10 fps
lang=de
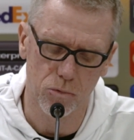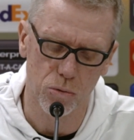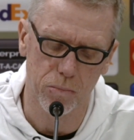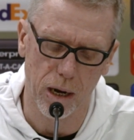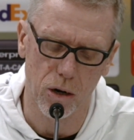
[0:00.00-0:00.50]

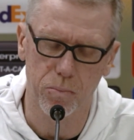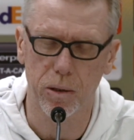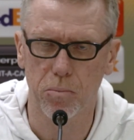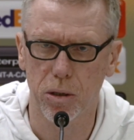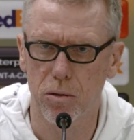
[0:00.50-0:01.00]
zum Teil auch
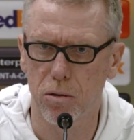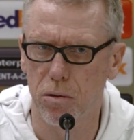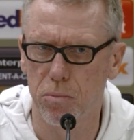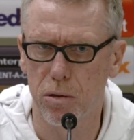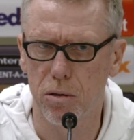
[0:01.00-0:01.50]
mit, mit,
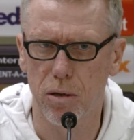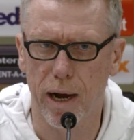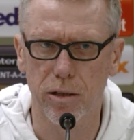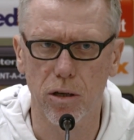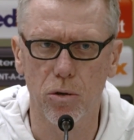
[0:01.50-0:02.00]
äh, mit
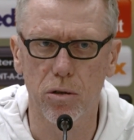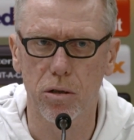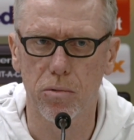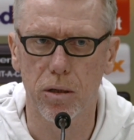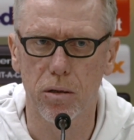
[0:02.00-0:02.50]
Eindrücken,
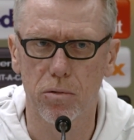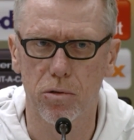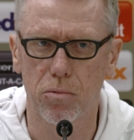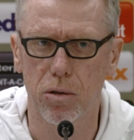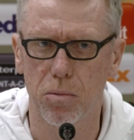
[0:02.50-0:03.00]
die wir,
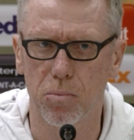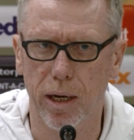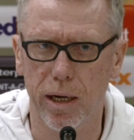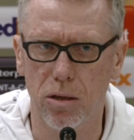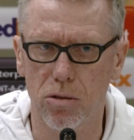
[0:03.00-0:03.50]
die wir im
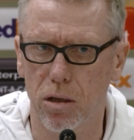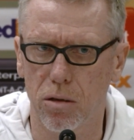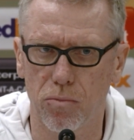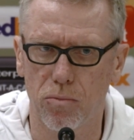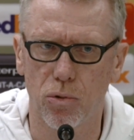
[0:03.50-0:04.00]
Training
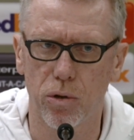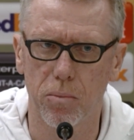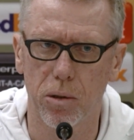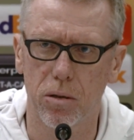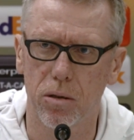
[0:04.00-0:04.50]
sehen, wo
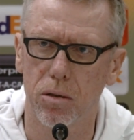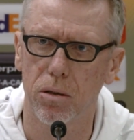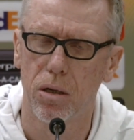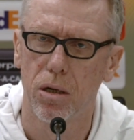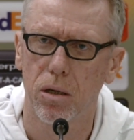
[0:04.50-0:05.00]
jemand äh,
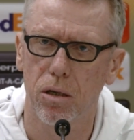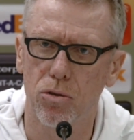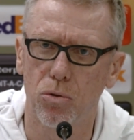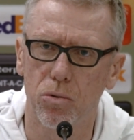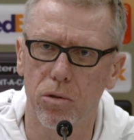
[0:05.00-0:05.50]

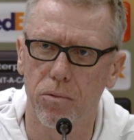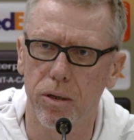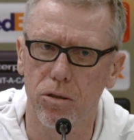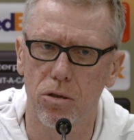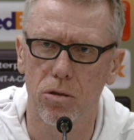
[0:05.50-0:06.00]
ganz gut
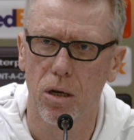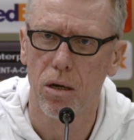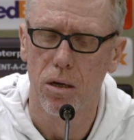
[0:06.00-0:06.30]
unterwegs ist.